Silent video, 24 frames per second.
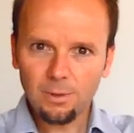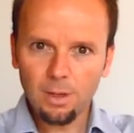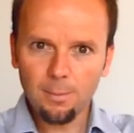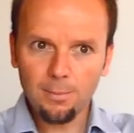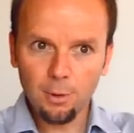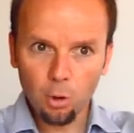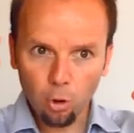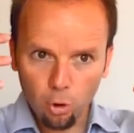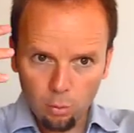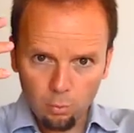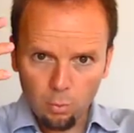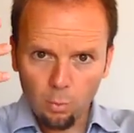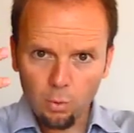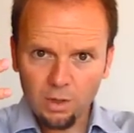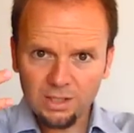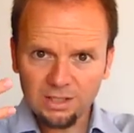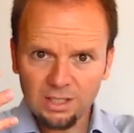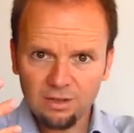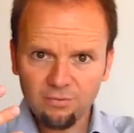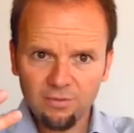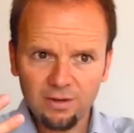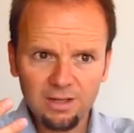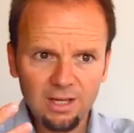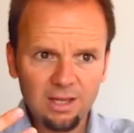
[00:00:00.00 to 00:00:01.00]
Pero ¿cómo voy a
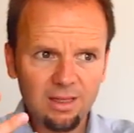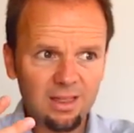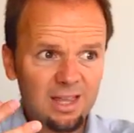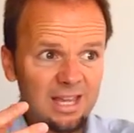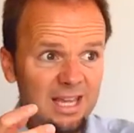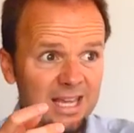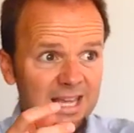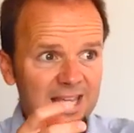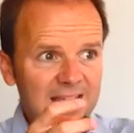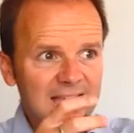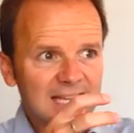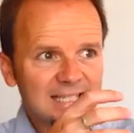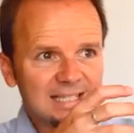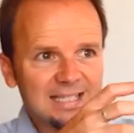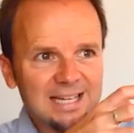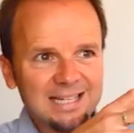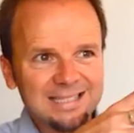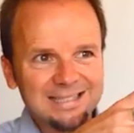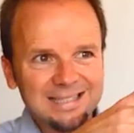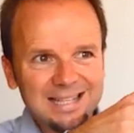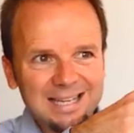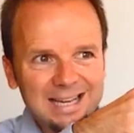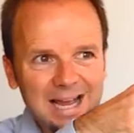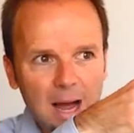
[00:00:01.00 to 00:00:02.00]
ser feliz si
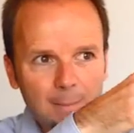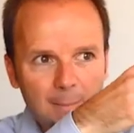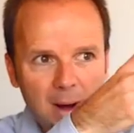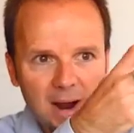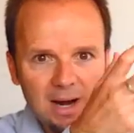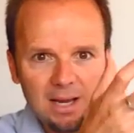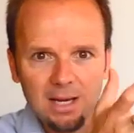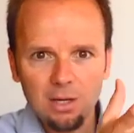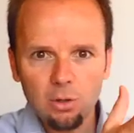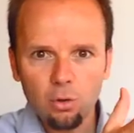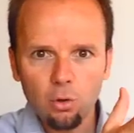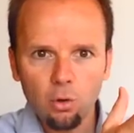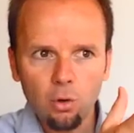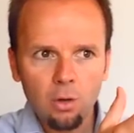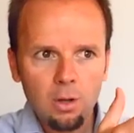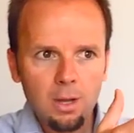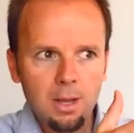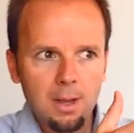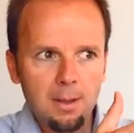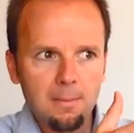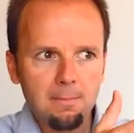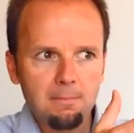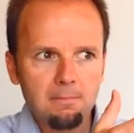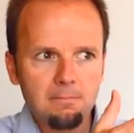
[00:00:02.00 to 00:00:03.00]
este camarero
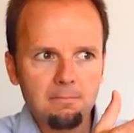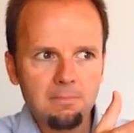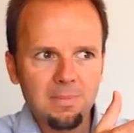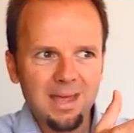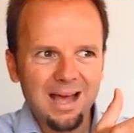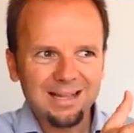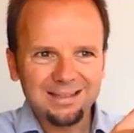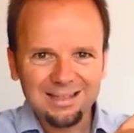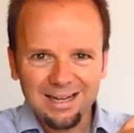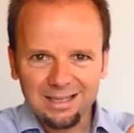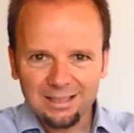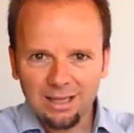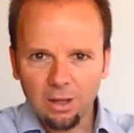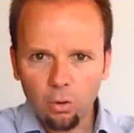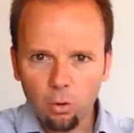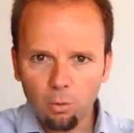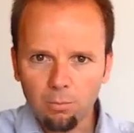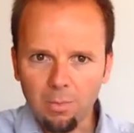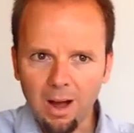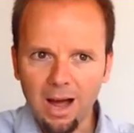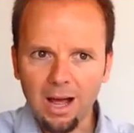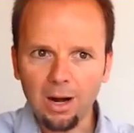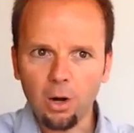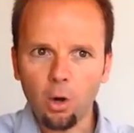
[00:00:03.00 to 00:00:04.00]
me ha tratado
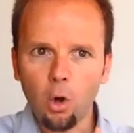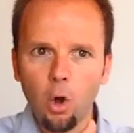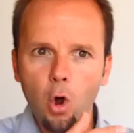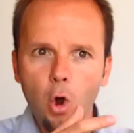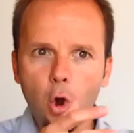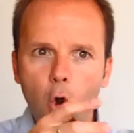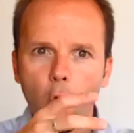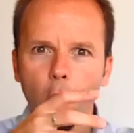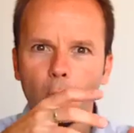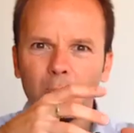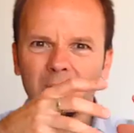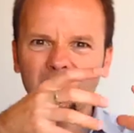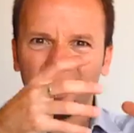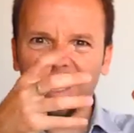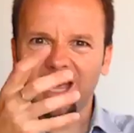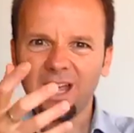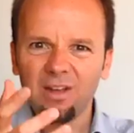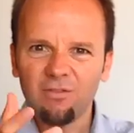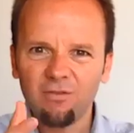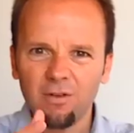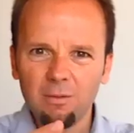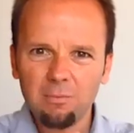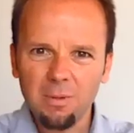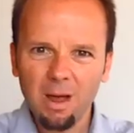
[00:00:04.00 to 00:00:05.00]
mal, o mi
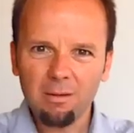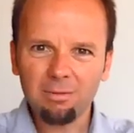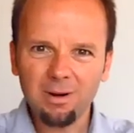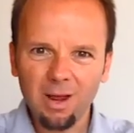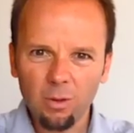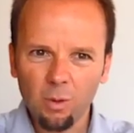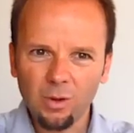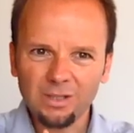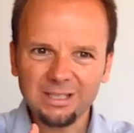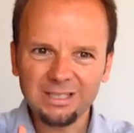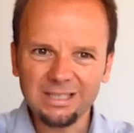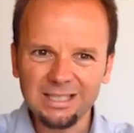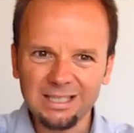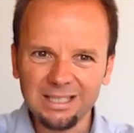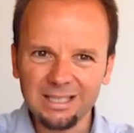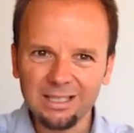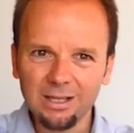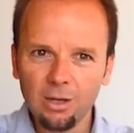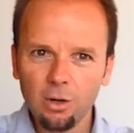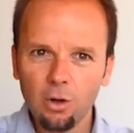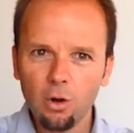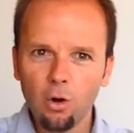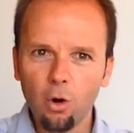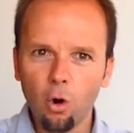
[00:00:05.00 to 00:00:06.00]
jefe me ha hablado
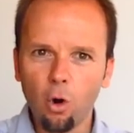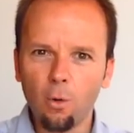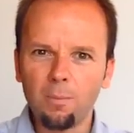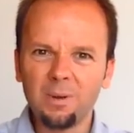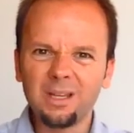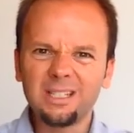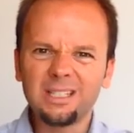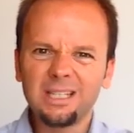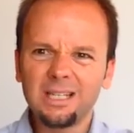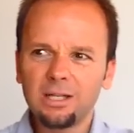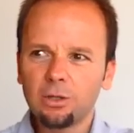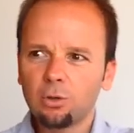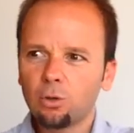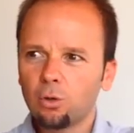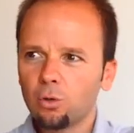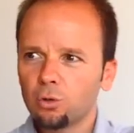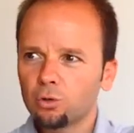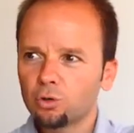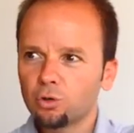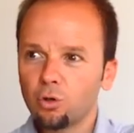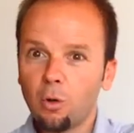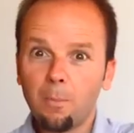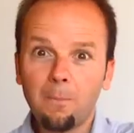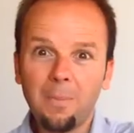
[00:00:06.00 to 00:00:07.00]
así, o mis
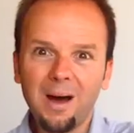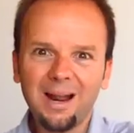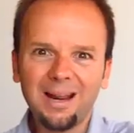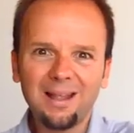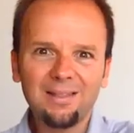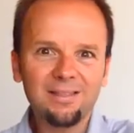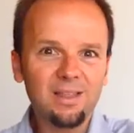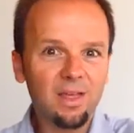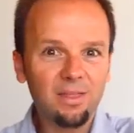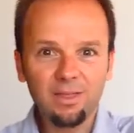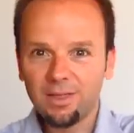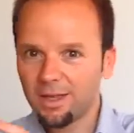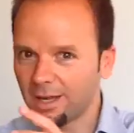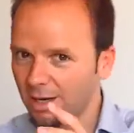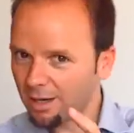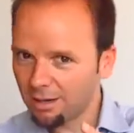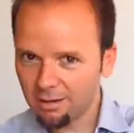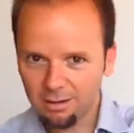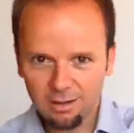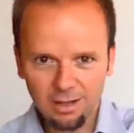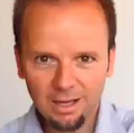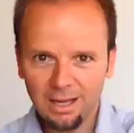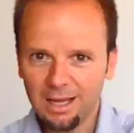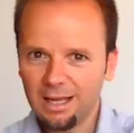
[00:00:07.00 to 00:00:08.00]
hijos no paran de hacer
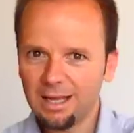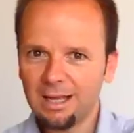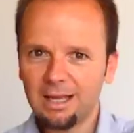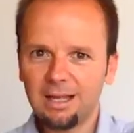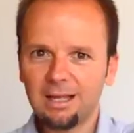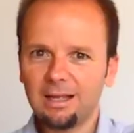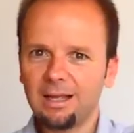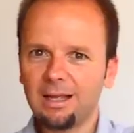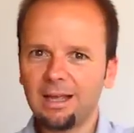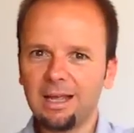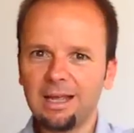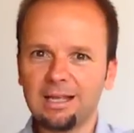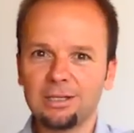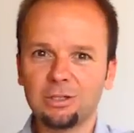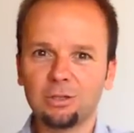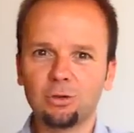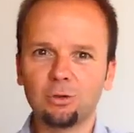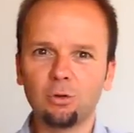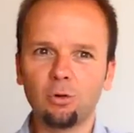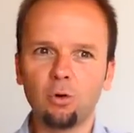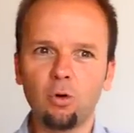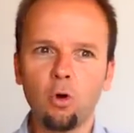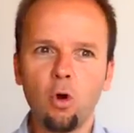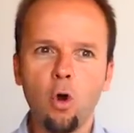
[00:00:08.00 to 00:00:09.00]

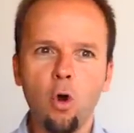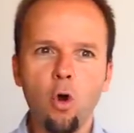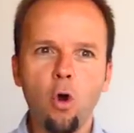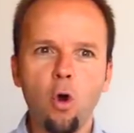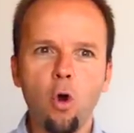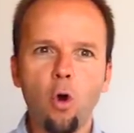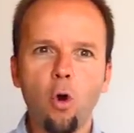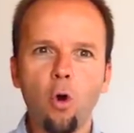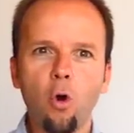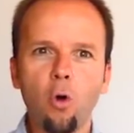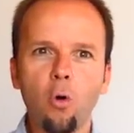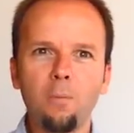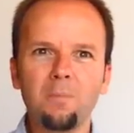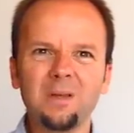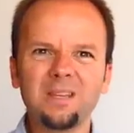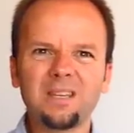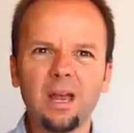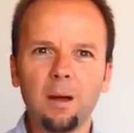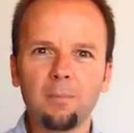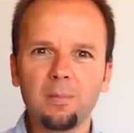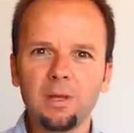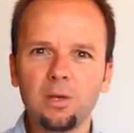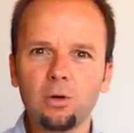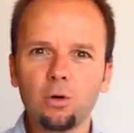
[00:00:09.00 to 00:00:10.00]
esto, o mis
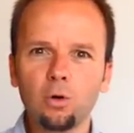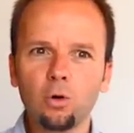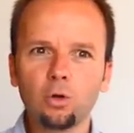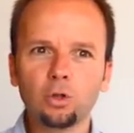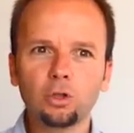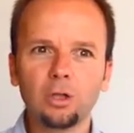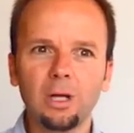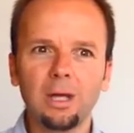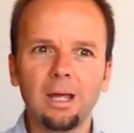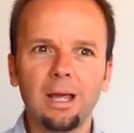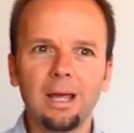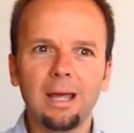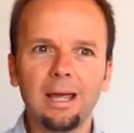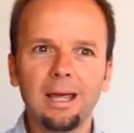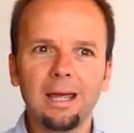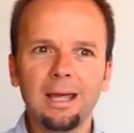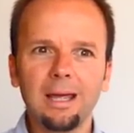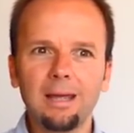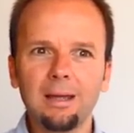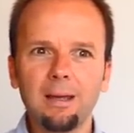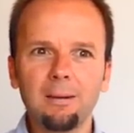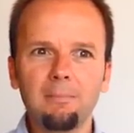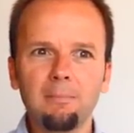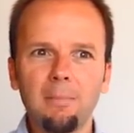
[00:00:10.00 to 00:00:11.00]
amigos
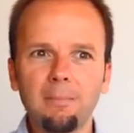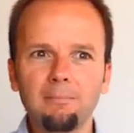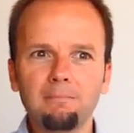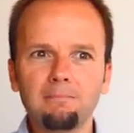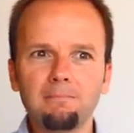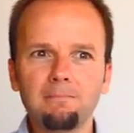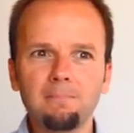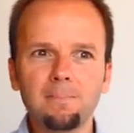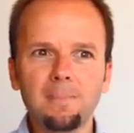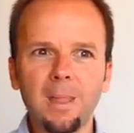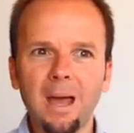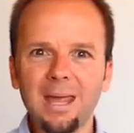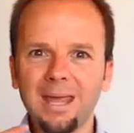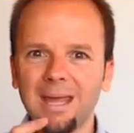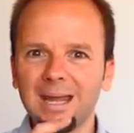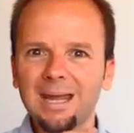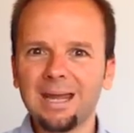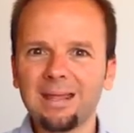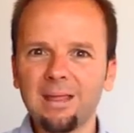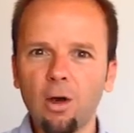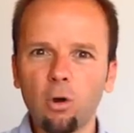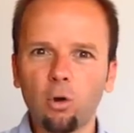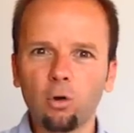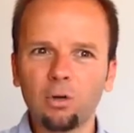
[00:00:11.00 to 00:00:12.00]
eh, mm, he
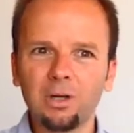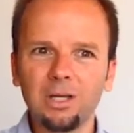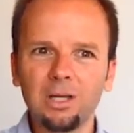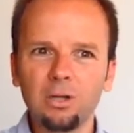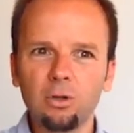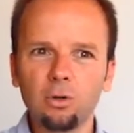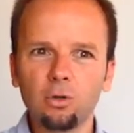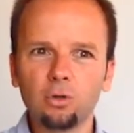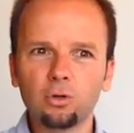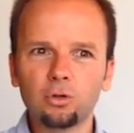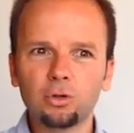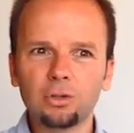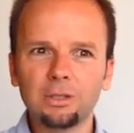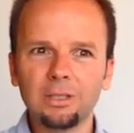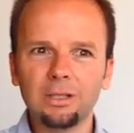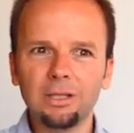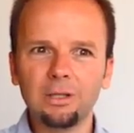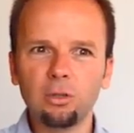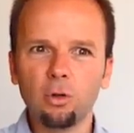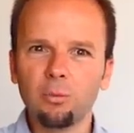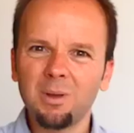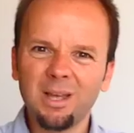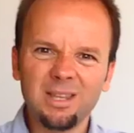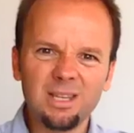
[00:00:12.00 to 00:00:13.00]
quedado con ellos
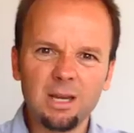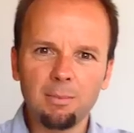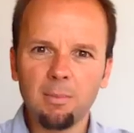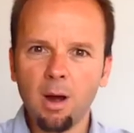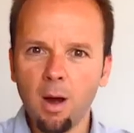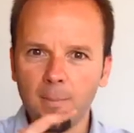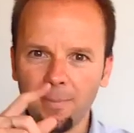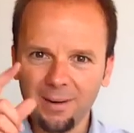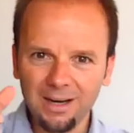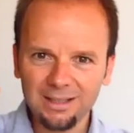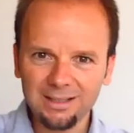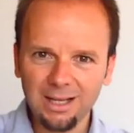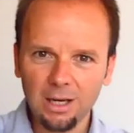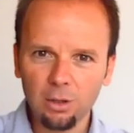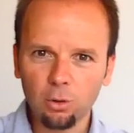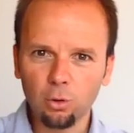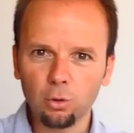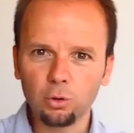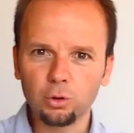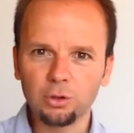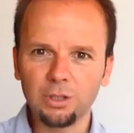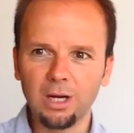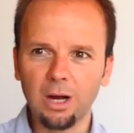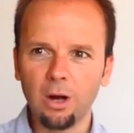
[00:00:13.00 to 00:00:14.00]
y no me han llamado para tal
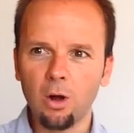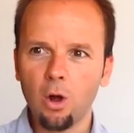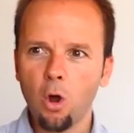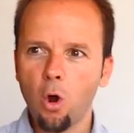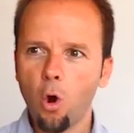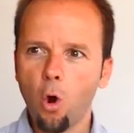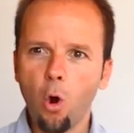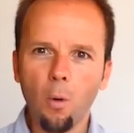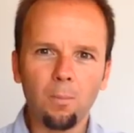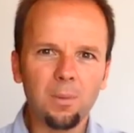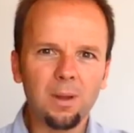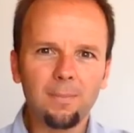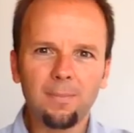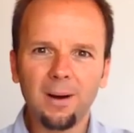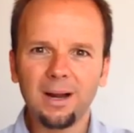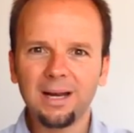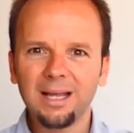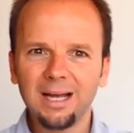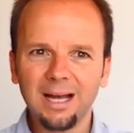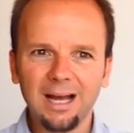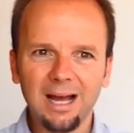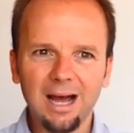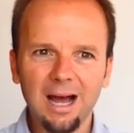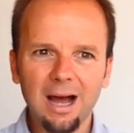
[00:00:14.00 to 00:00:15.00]
cosa, o mi
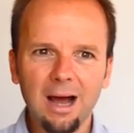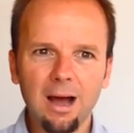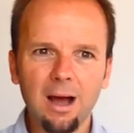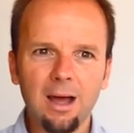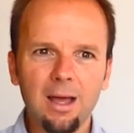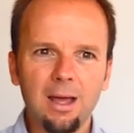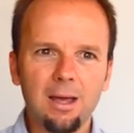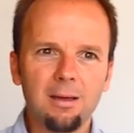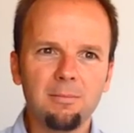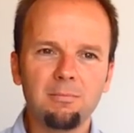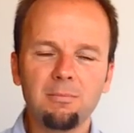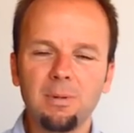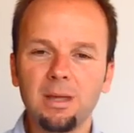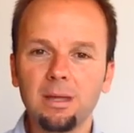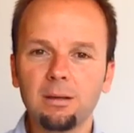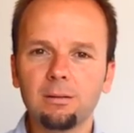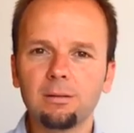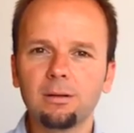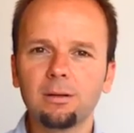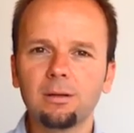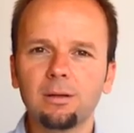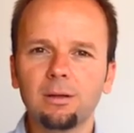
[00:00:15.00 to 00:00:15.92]
pareja me...